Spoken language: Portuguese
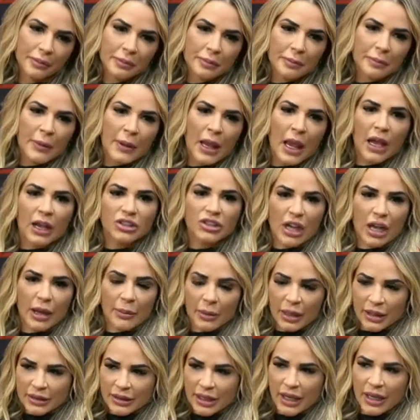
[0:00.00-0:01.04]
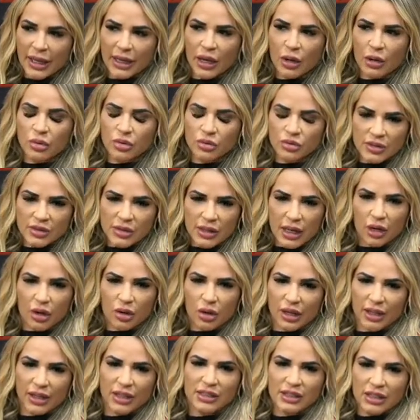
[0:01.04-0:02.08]
Mas o que você... Já mandei alguns a, ah,
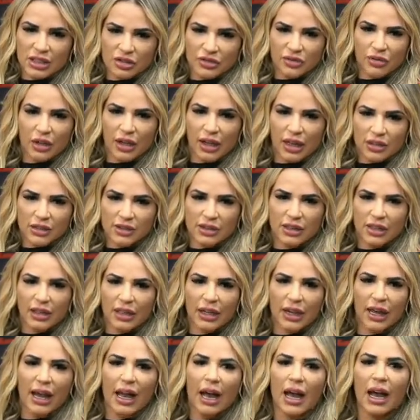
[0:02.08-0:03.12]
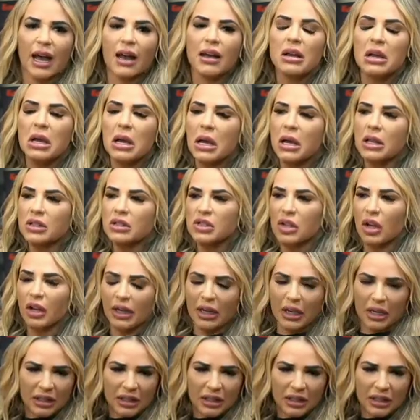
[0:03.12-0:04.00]
colegas advogados irem lá, só